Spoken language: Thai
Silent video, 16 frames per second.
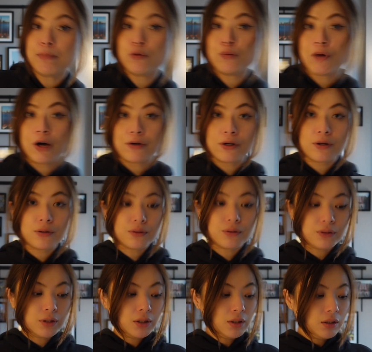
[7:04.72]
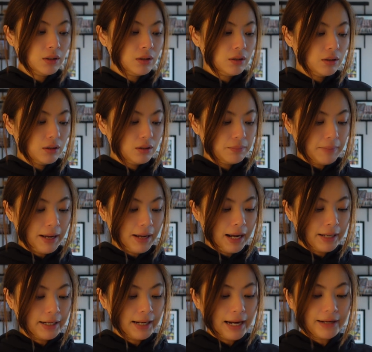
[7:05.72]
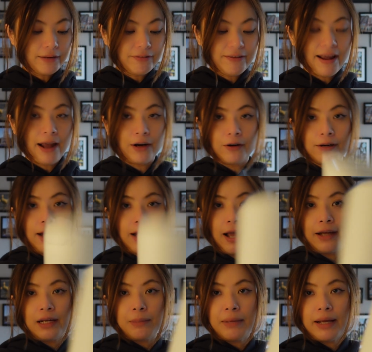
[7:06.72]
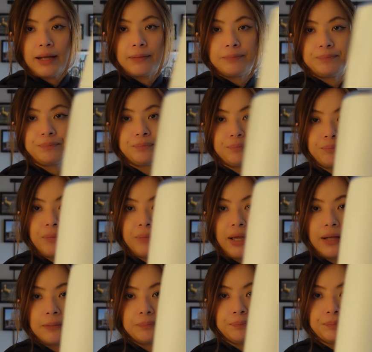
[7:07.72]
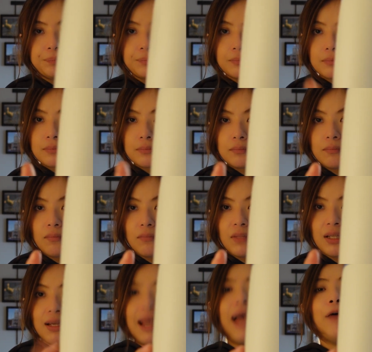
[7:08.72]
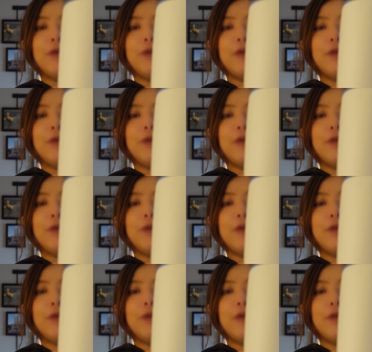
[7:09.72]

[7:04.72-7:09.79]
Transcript: Blue Bottle มาร้านกาแฟเนาะได้นี่มาเป็นแก้ว